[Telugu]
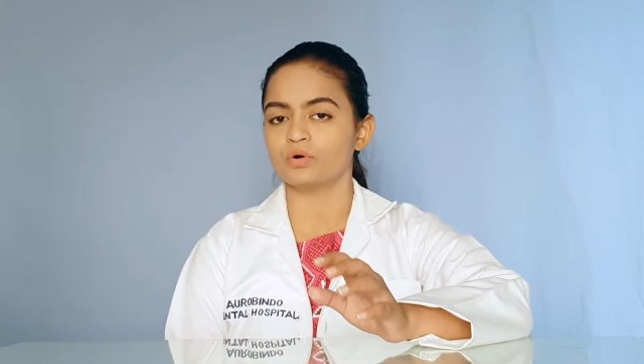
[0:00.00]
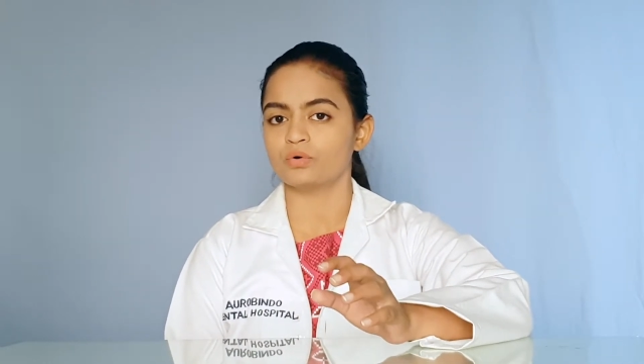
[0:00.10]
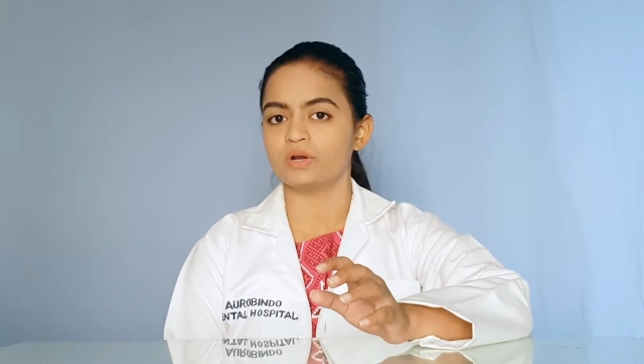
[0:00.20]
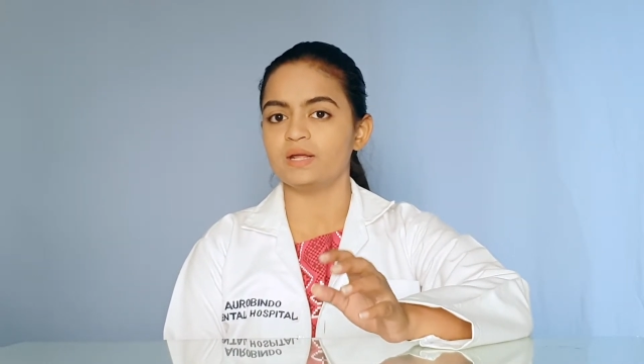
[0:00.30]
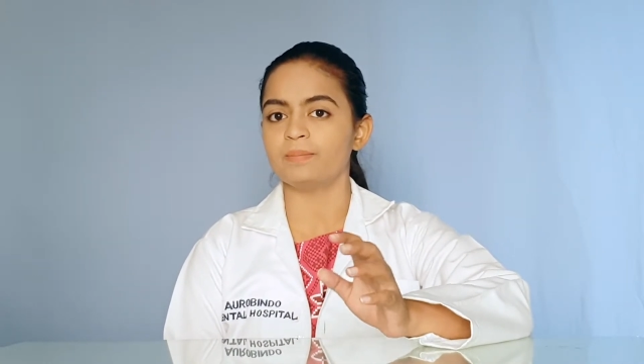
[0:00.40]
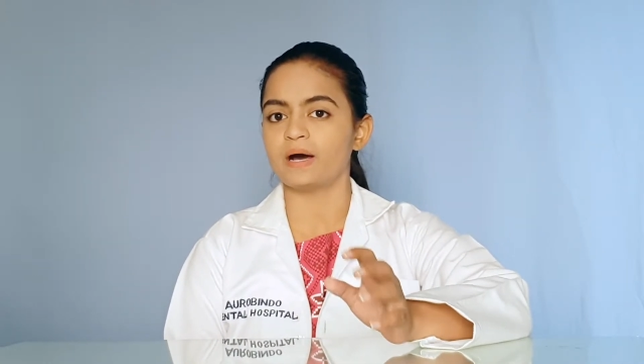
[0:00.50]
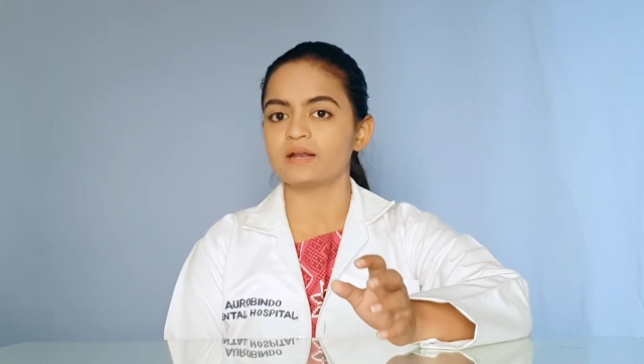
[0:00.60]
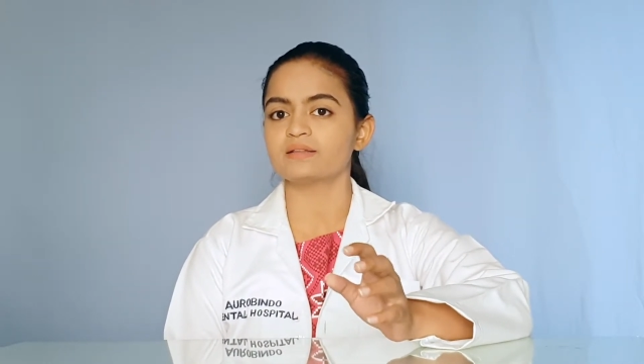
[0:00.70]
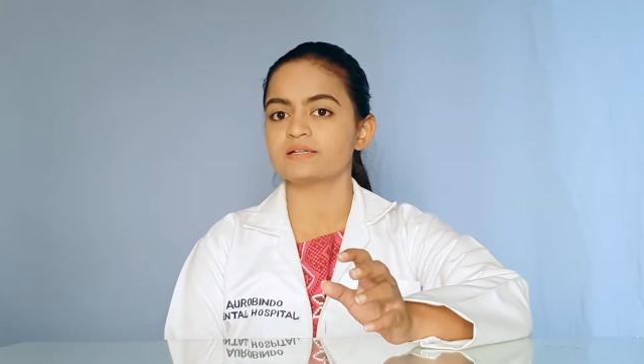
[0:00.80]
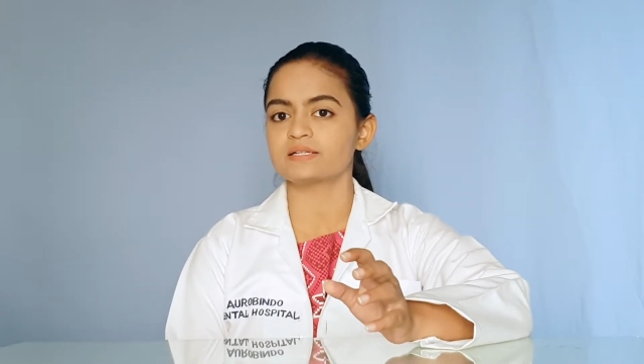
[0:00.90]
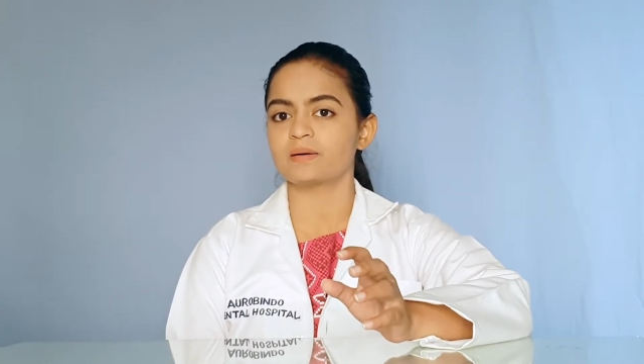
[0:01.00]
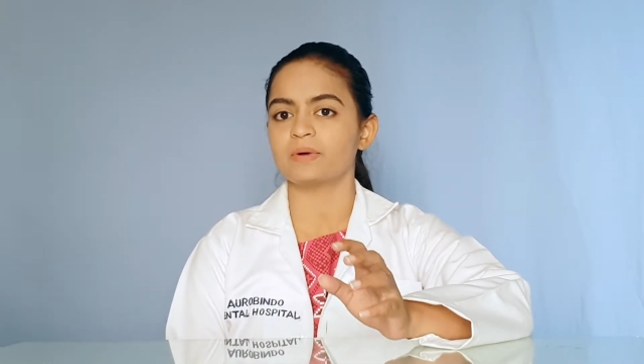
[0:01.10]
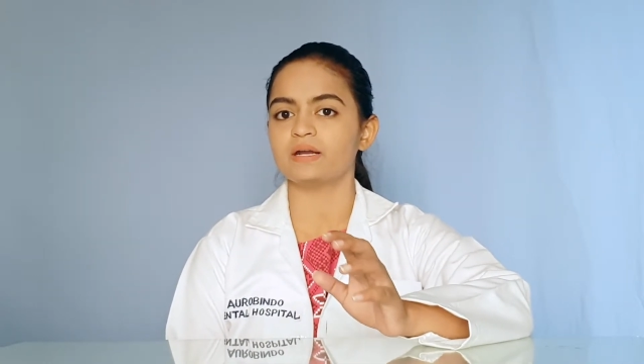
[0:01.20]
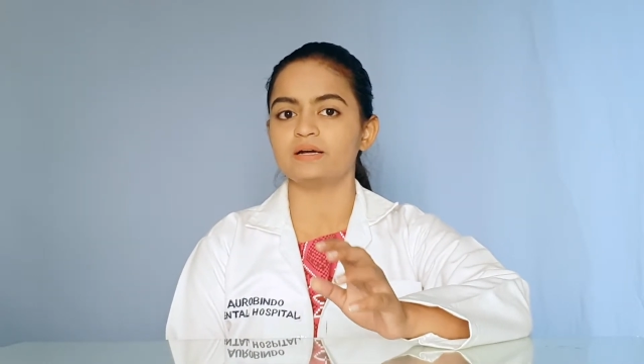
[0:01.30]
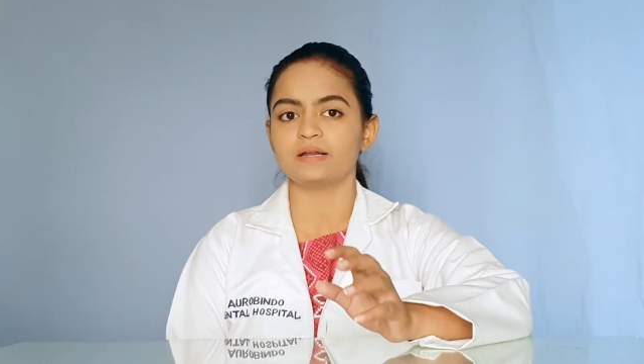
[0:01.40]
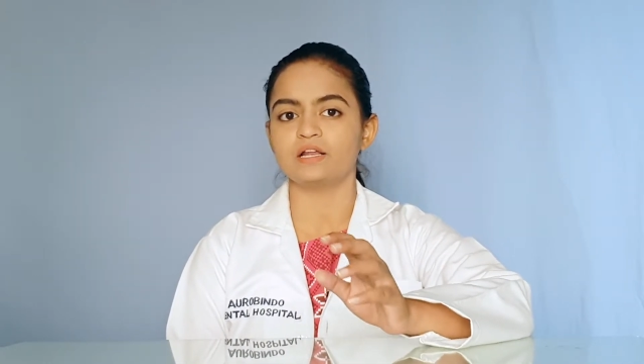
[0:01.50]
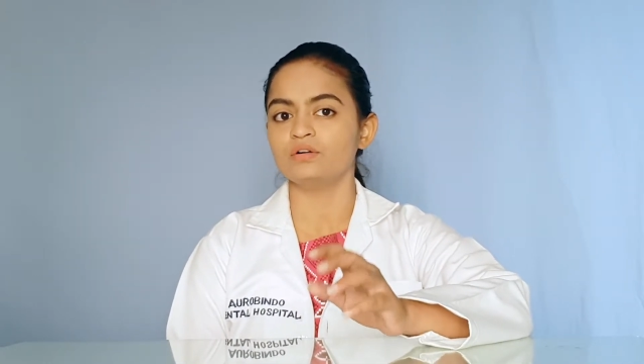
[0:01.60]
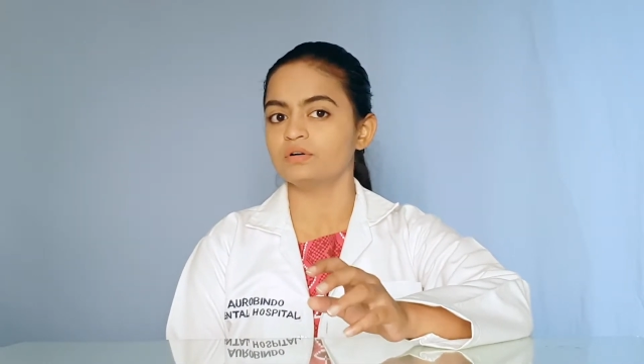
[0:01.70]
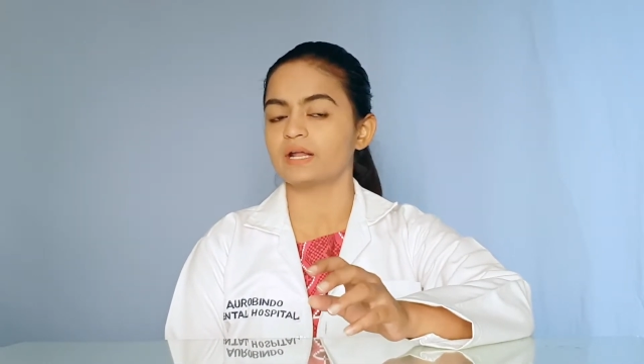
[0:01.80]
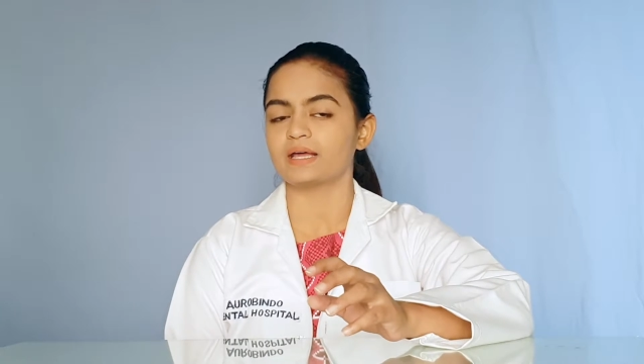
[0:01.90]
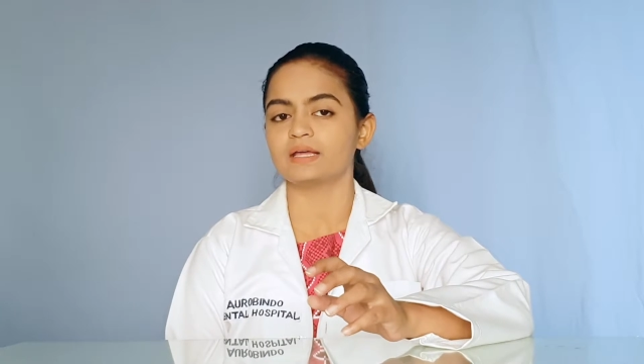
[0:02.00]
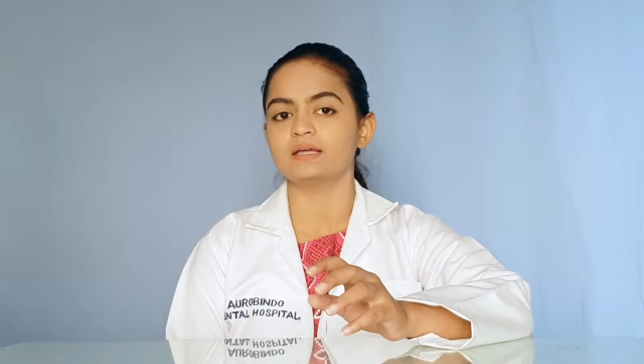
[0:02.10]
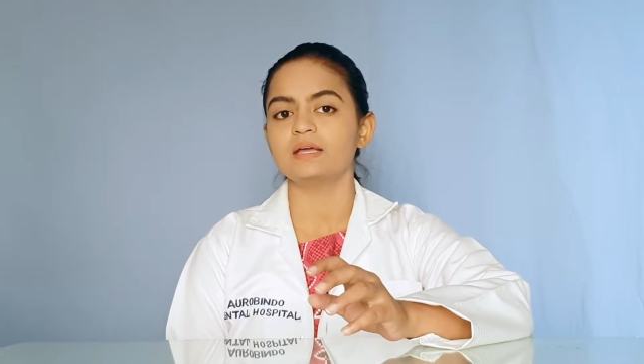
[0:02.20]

కొన్ని పారదర్శకమైన ట్రేలు ఉంటాయి